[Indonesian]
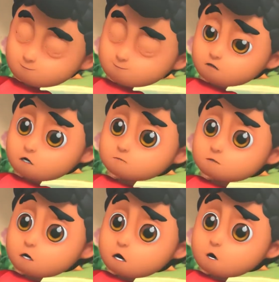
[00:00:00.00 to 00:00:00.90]

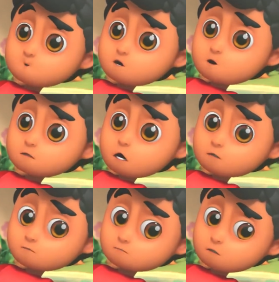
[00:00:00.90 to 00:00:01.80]
Kenapa aku domba
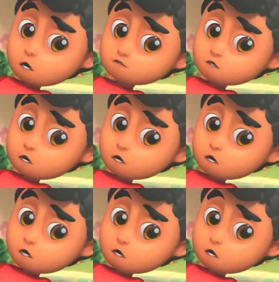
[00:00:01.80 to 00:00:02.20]
empat ya?